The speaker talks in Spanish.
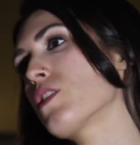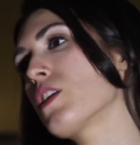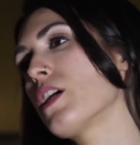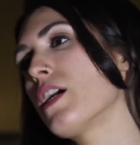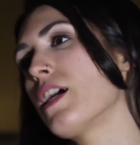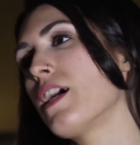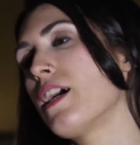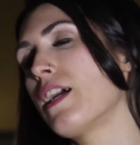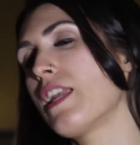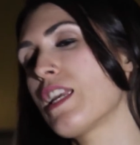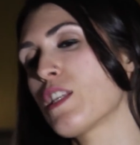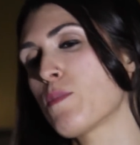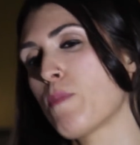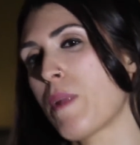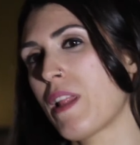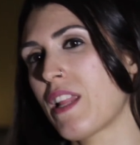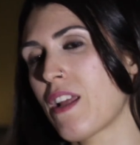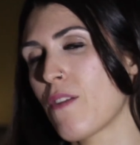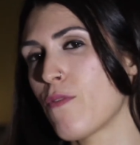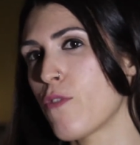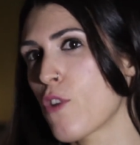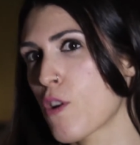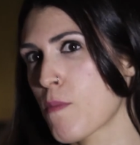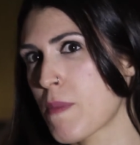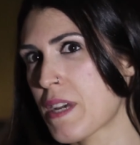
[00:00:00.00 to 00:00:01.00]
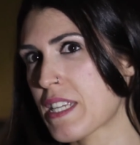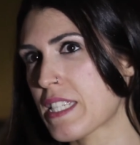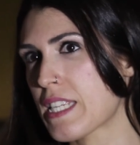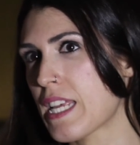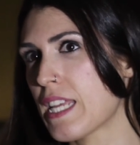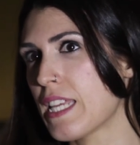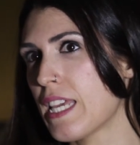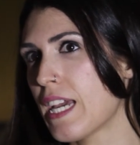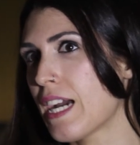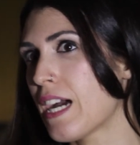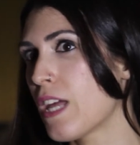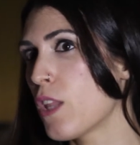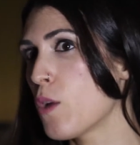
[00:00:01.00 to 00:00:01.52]
O sea, las plataformas
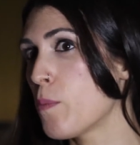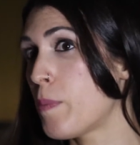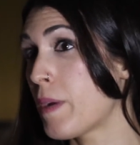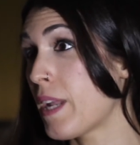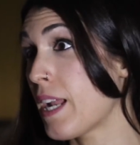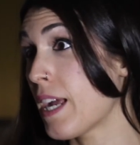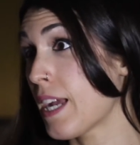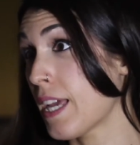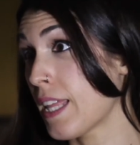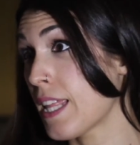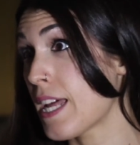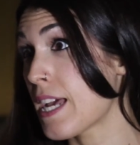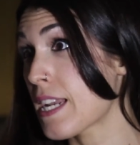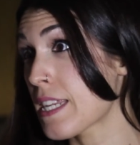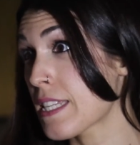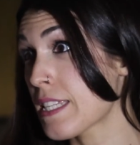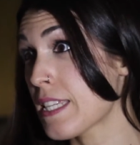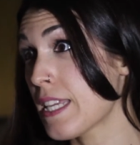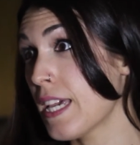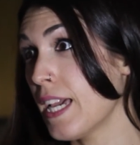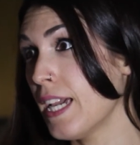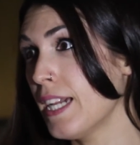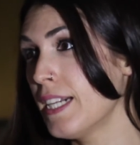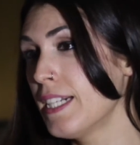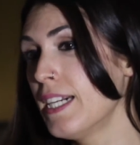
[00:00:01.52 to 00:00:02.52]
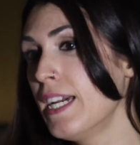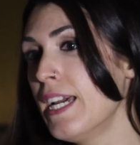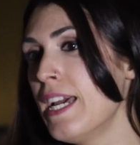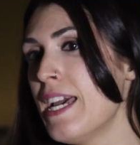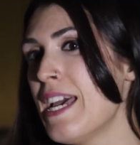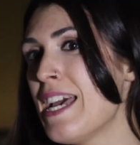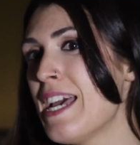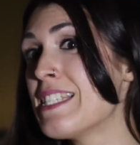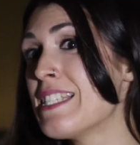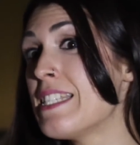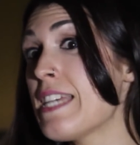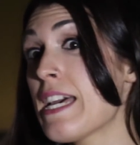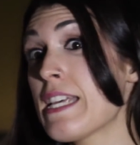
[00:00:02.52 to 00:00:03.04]
han llegado para quedarse,
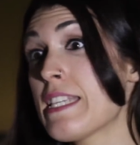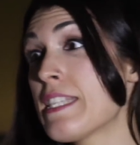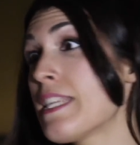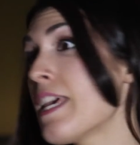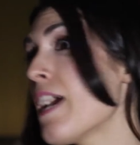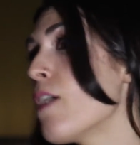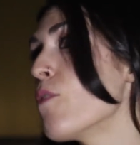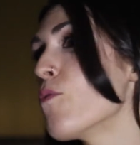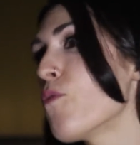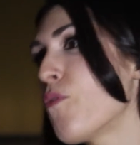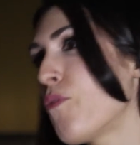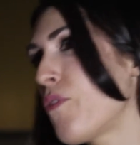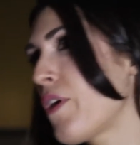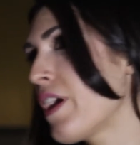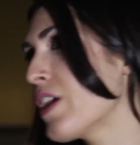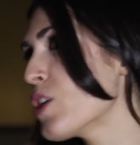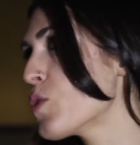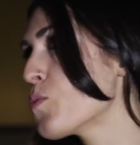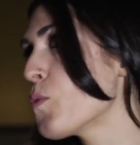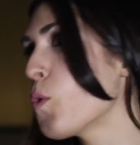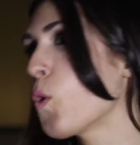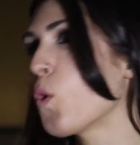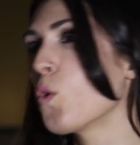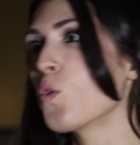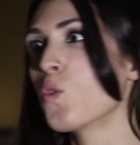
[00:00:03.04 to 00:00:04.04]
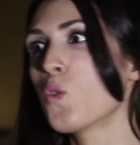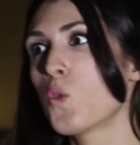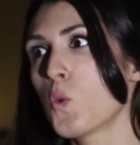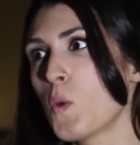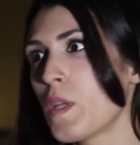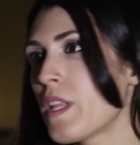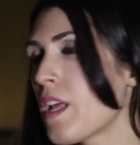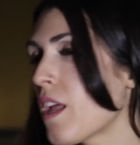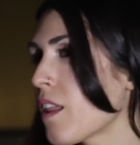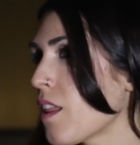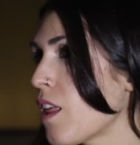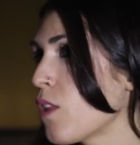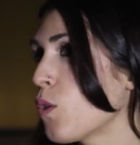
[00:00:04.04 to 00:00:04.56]
ya sea un Facebook, un
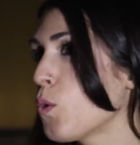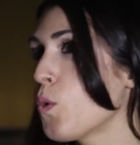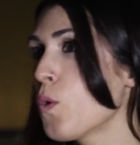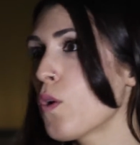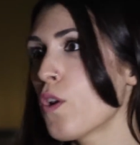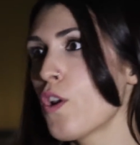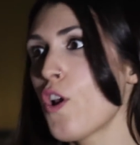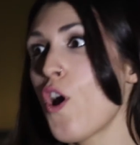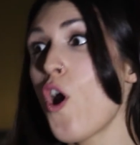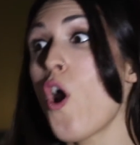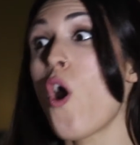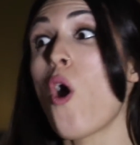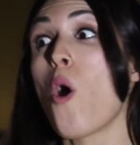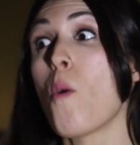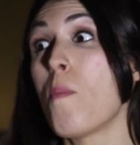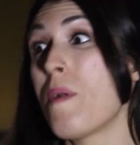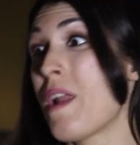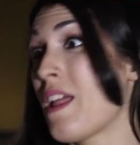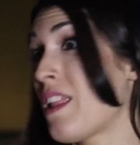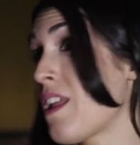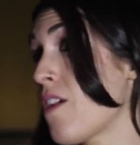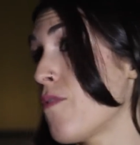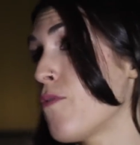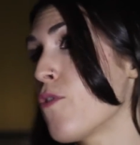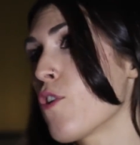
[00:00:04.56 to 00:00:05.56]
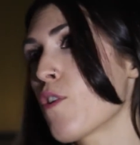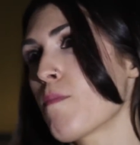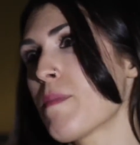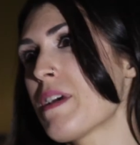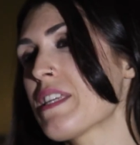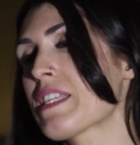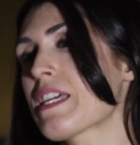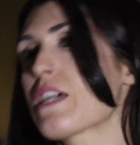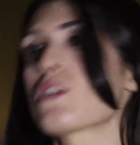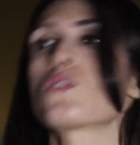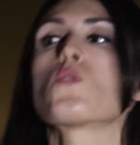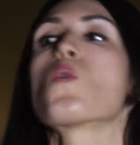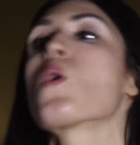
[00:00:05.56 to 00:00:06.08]
Twitter de turno o
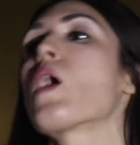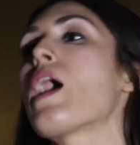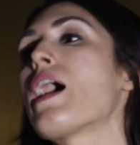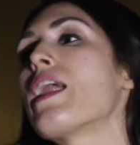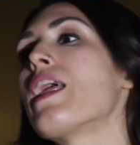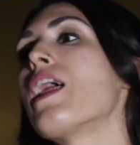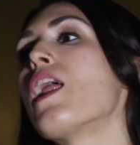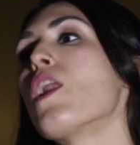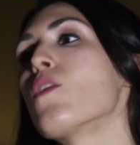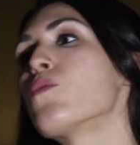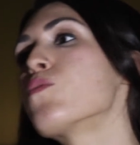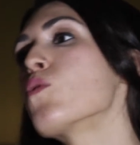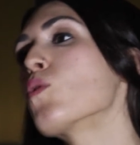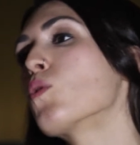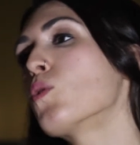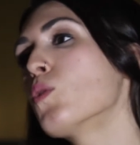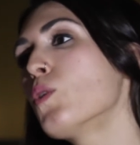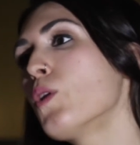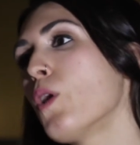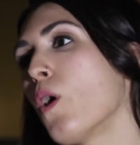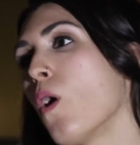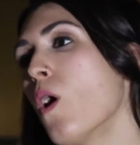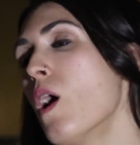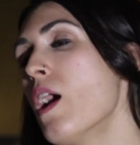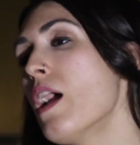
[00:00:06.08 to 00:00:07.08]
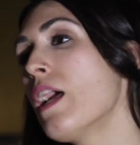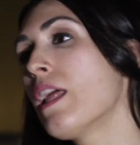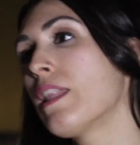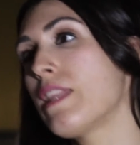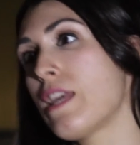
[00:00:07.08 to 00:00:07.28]
plataformas que surjan en el futuro.